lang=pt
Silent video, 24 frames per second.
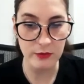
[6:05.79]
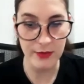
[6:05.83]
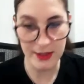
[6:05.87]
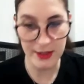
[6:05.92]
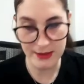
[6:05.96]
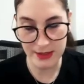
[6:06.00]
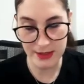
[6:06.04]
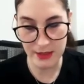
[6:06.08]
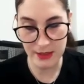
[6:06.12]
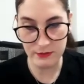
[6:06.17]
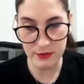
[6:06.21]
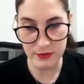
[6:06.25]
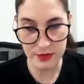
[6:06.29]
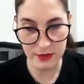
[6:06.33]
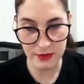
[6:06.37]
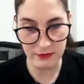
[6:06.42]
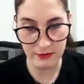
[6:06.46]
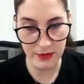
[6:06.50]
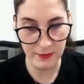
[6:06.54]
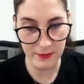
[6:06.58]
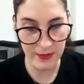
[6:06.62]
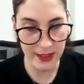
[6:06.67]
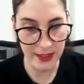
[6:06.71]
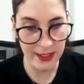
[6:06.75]
Mas aí você
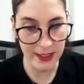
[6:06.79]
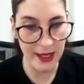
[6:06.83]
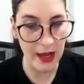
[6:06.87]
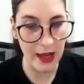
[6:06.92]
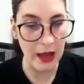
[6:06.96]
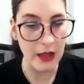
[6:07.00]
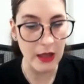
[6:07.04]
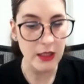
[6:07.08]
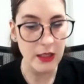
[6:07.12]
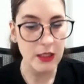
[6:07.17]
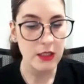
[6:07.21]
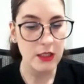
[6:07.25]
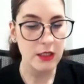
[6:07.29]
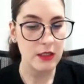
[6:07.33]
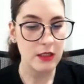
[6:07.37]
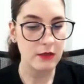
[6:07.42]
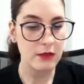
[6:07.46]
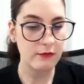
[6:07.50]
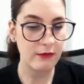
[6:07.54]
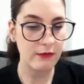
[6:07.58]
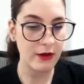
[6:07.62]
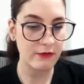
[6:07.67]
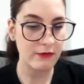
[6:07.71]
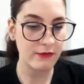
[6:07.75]
vai pegar
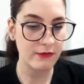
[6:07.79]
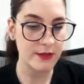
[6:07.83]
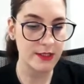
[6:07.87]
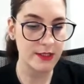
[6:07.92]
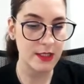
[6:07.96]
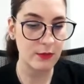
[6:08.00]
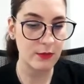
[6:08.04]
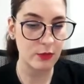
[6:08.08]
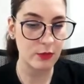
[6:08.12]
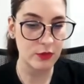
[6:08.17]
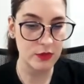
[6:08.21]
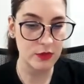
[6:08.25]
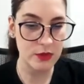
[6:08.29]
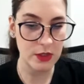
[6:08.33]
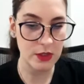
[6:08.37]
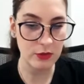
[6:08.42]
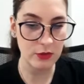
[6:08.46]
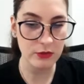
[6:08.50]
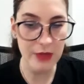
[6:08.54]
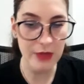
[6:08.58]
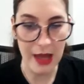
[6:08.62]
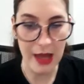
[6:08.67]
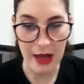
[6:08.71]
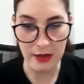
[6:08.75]
e vai fazer para o
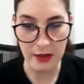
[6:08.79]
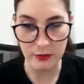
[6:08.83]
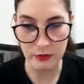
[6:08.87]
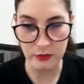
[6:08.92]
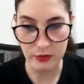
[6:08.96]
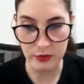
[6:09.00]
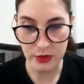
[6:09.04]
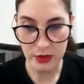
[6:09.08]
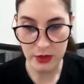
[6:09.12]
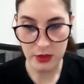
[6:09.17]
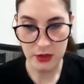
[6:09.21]
seu dado.